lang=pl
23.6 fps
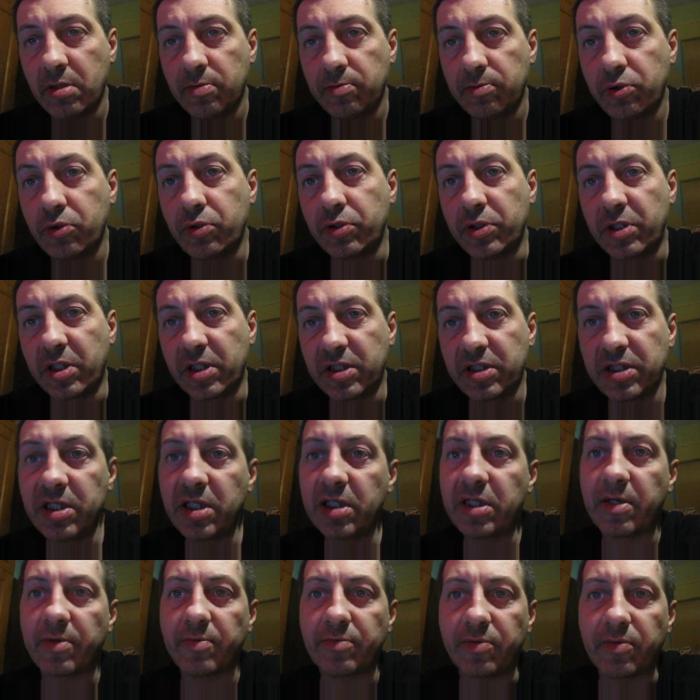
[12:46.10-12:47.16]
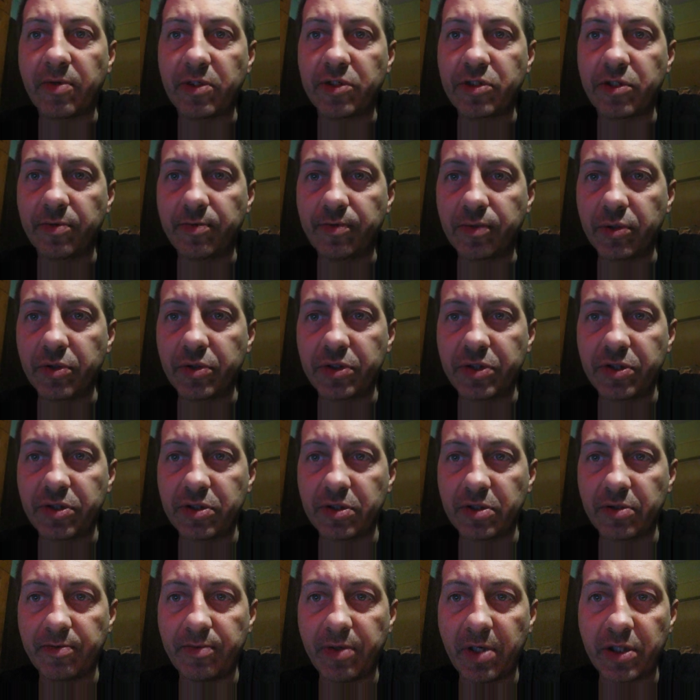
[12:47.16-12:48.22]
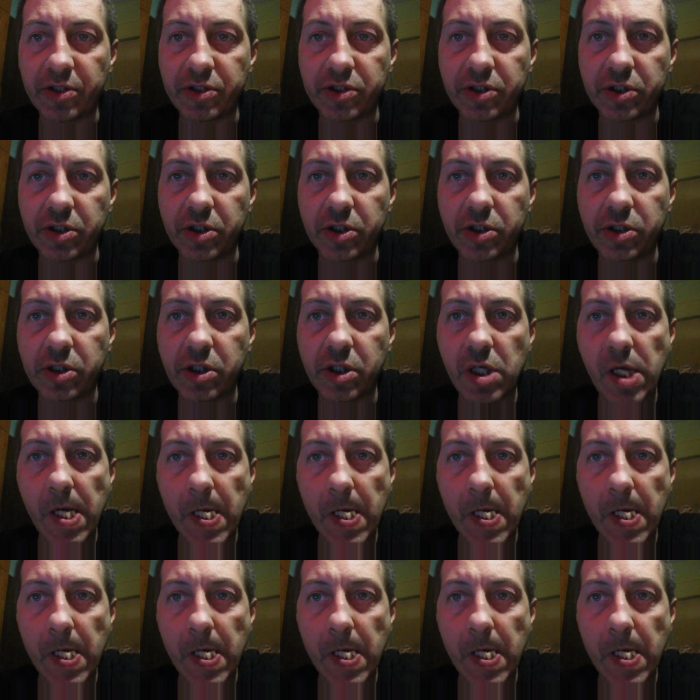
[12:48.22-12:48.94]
pójdę. Chcę tam właśnie pójść, zobaczyć